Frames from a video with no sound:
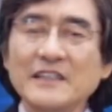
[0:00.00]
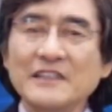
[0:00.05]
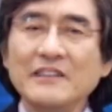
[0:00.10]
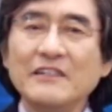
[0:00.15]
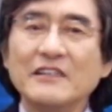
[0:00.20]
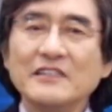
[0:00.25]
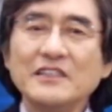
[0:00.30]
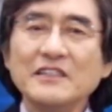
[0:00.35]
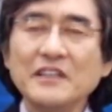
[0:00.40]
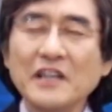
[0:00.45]

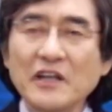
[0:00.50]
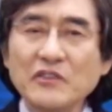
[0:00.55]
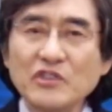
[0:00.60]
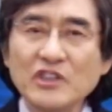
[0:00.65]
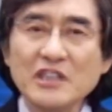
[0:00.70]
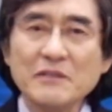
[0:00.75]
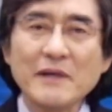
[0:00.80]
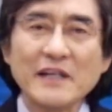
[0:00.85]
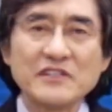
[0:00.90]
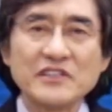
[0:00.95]
이것이
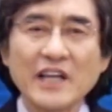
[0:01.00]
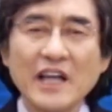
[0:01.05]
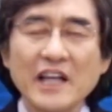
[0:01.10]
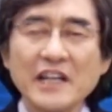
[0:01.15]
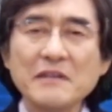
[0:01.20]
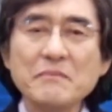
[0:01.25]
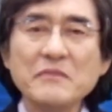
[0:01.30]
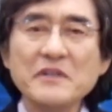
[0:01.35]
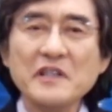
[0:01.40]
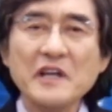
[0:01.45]
예수님의
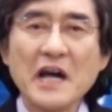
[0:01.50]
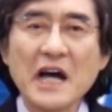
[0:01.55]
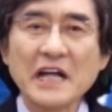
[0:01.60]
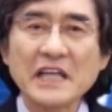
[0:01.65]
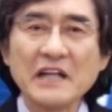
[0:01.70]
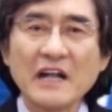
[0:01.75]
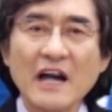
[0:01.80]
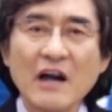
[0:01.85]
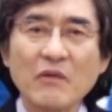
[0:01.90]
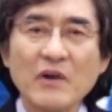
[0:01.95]
재림
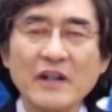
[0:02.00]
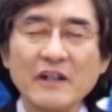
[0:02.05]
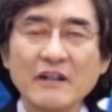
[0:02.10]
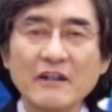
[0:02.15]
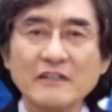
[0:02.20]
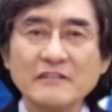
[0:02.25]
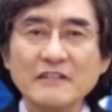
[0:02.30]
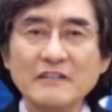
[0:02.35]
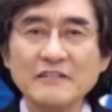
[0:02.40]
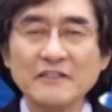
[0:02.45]
이야기라고 하는
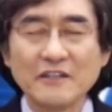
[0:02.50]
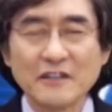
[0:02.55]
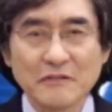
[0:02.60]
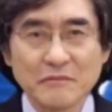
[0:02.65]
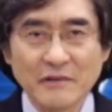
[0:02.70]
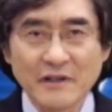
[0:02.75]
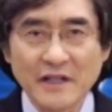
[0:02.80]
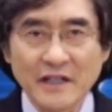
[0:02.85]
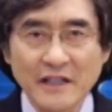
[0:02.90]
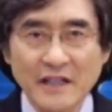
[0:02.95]
것을
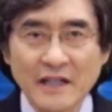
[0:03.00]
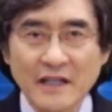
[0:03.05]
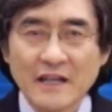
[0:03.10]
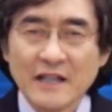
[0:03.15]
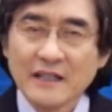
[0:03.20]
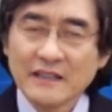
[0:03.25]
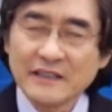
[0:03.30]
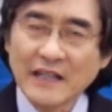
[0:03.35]
여러분에게